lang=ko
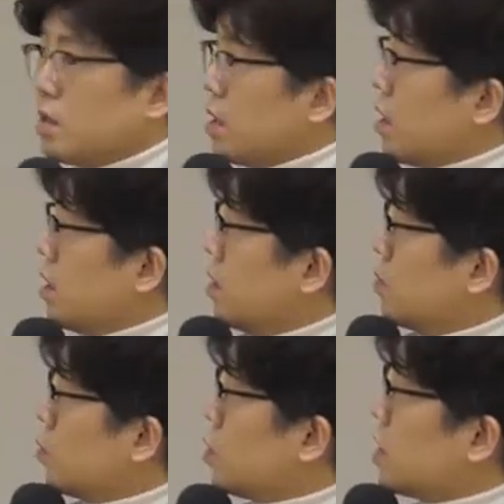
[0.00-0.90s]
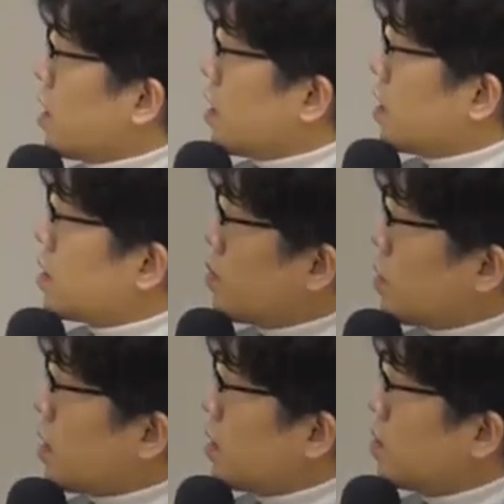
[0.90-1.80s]
근데 문제가 하나
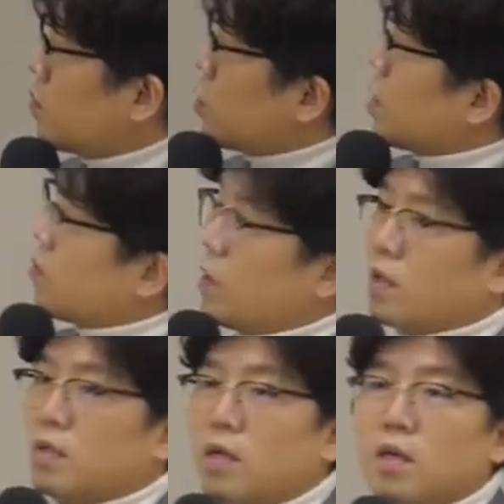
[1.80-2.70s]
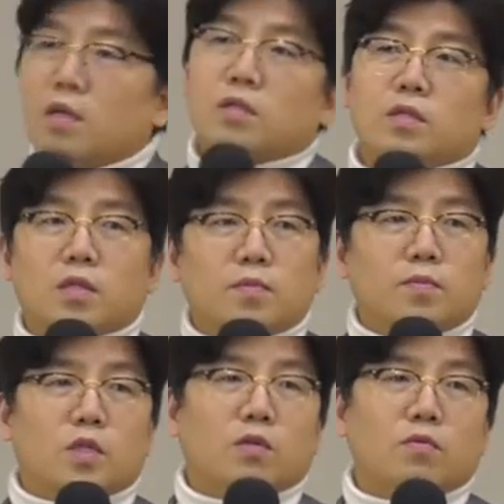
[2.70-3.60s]
있습니다. 뭐냐면
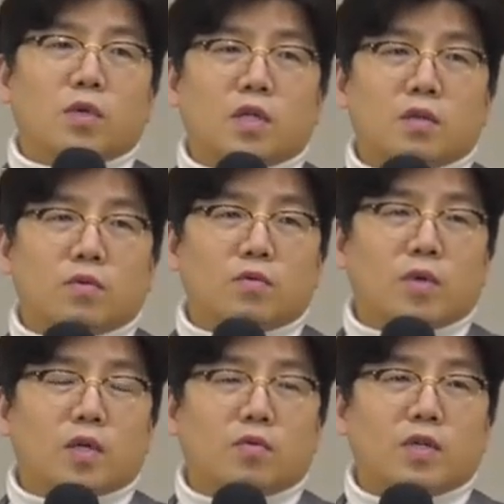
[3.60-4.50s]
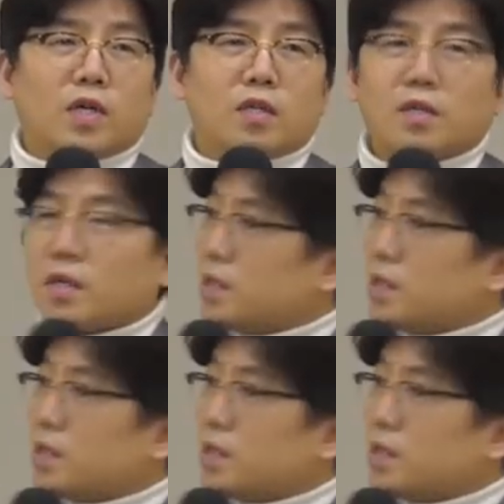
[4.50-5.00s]
지금 전국에 있는 고등학교 이 학년